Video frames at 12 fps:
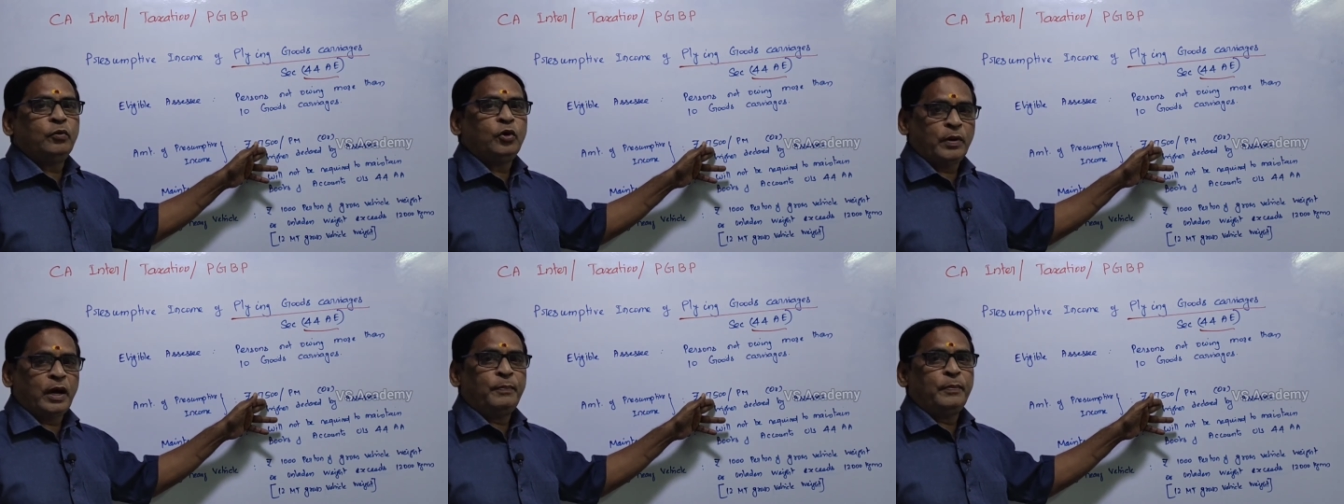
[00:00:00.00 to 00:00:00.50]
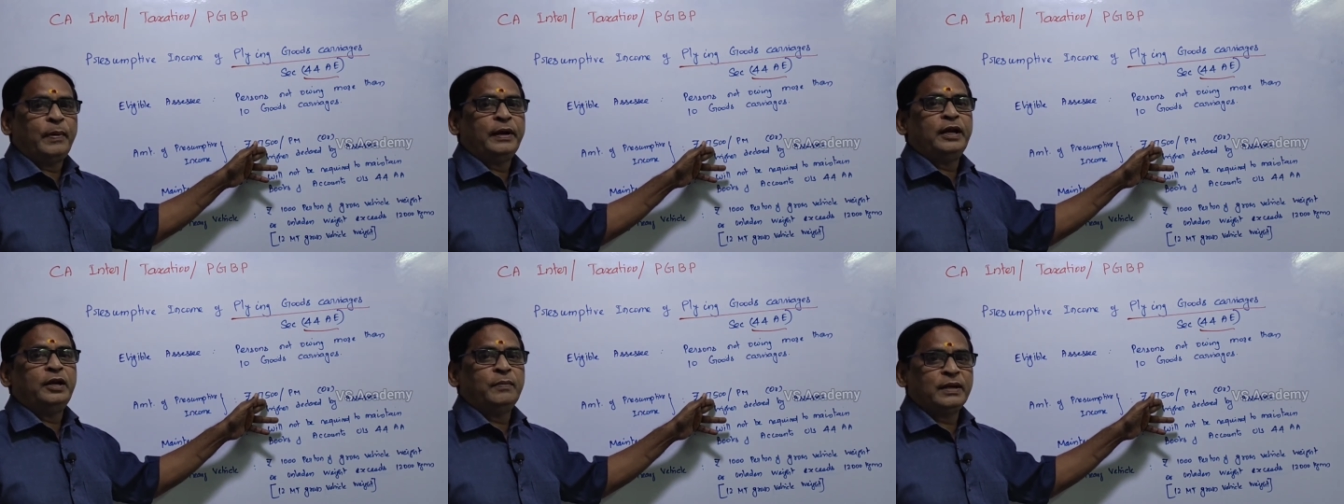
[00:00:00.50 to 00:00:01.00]
ஒரு அப்போ
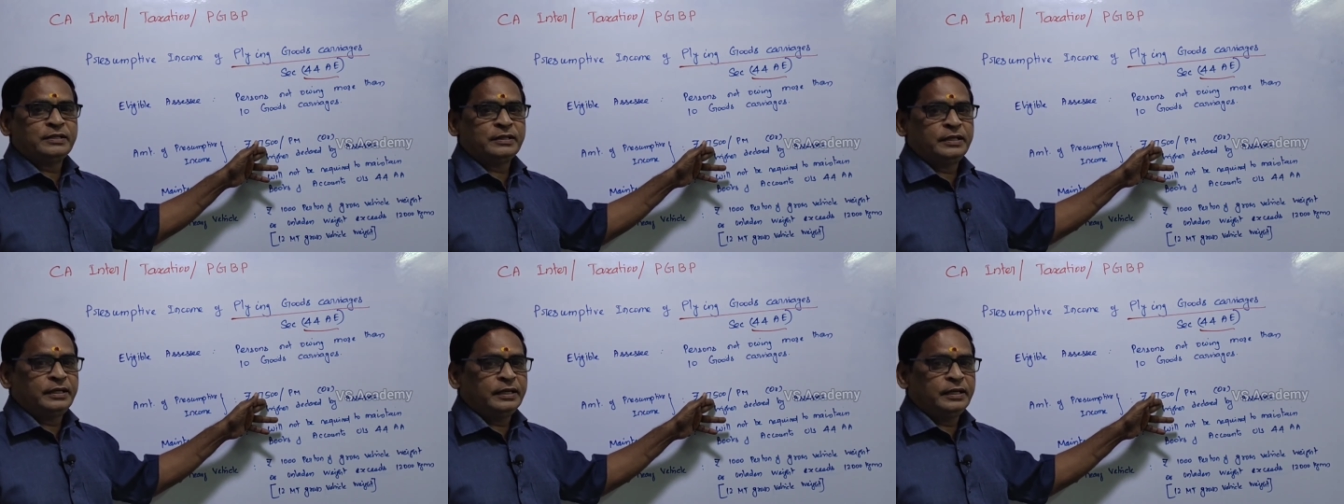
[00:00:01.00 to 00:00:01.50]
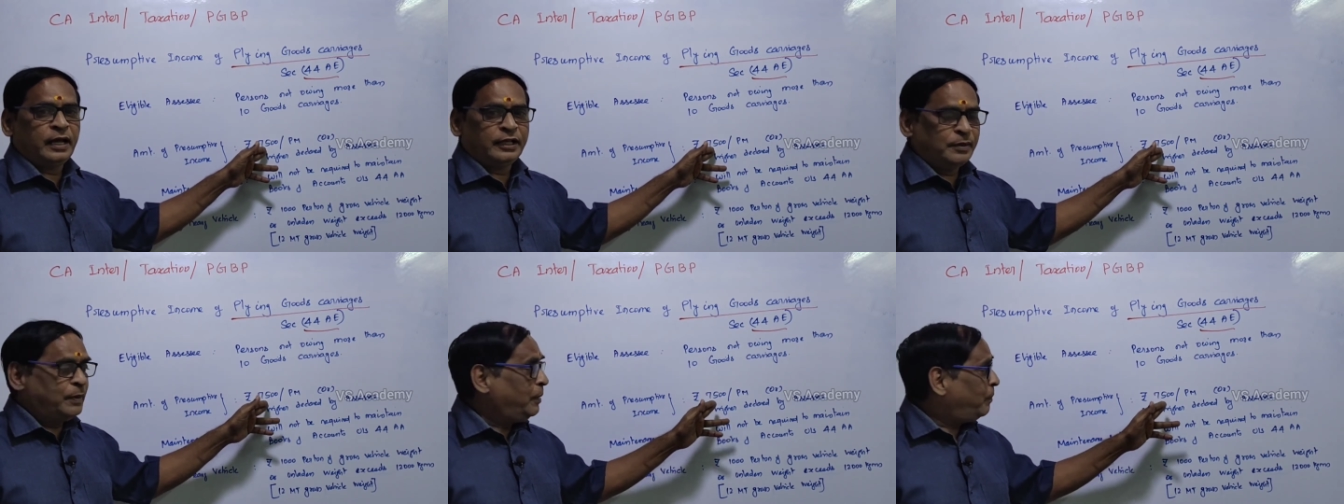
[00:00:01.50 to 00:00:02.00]
பன்னெண்டு மாதத்துக்கு
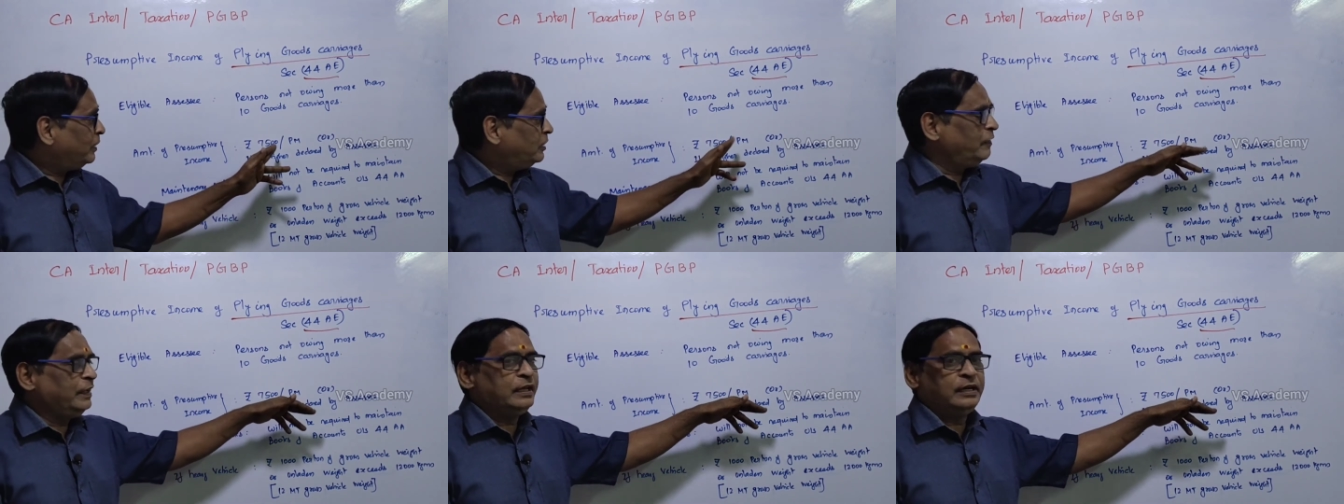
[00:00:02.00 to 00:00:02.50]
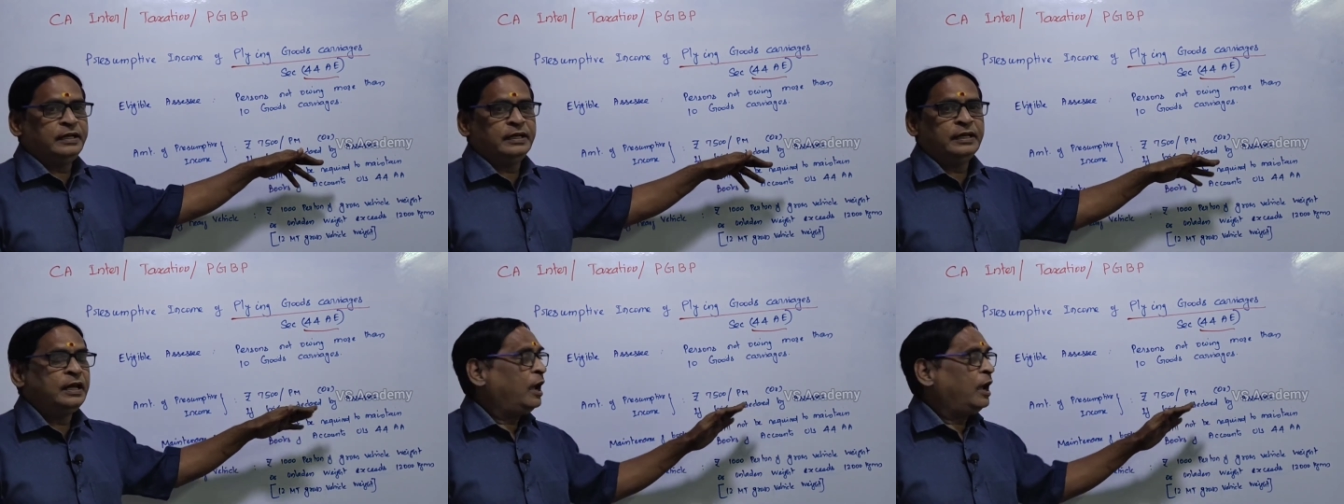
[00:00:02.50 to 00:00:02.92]
அந்த மாதிரி பத்து வெஹிக்கிளுக்கு